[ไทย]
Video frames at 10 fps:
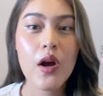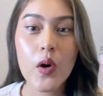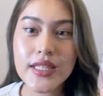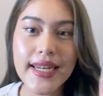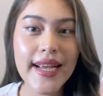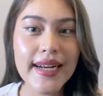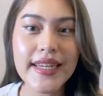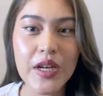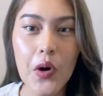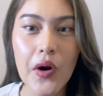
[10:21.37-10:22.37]
ก็จะได้ก
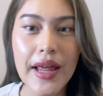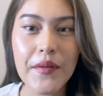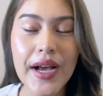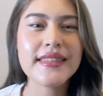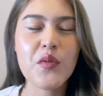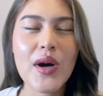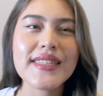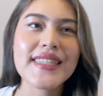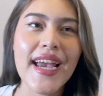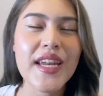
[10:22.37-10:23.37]
ลิ่นน้องแล้วนะคะว่า
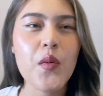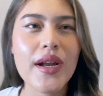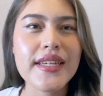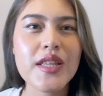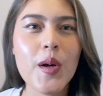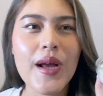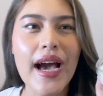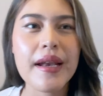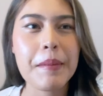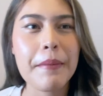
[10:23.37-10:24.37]
จะใช้ในวันที่ต้อง
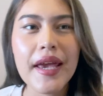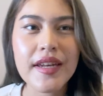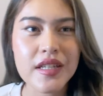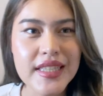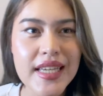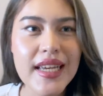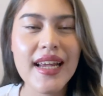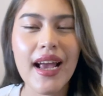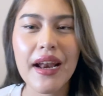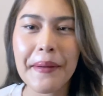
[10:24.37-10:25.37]
การแบบ energy
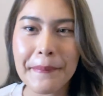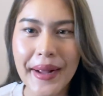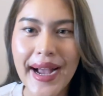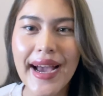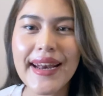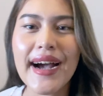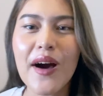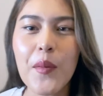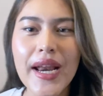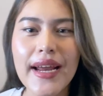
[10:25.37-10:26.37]
ในการทำงานนะ
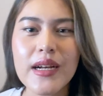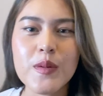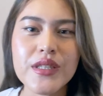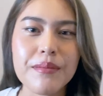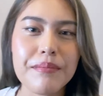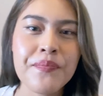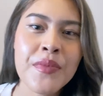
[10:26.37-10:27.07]
คะวันไหนที่รู้สึก